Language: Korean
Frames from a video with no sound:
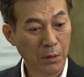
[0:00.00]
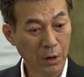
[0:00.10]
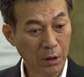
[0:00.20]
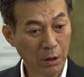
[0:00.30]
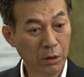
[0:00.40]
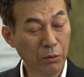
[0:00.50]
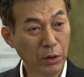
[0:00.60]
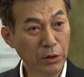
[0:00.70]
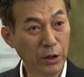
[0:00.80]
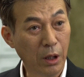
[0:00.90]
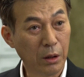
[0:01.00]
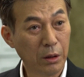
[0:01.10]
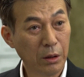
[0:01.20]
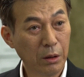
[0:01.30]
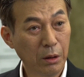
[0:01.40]
네가 여기 웬일이야?
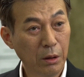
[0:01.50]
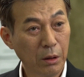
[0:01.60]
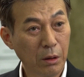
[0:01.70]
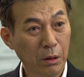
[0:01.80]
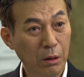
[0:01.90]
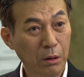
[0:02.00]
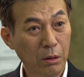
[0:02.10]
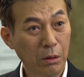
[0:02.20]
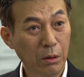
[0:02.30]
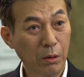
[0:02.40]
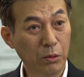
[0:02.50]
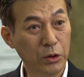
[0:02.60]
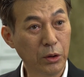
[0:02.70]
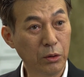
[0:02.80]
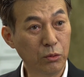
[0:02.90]

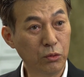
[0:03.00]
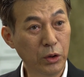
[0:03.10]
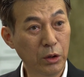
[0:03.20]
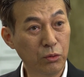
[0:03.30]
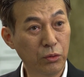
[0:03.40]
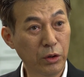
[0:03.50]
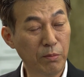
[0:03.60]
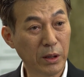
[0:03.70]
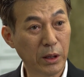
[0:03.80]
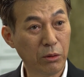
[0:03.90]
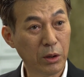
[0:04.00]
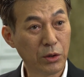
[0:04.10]
혹시 우리 룰이 만나러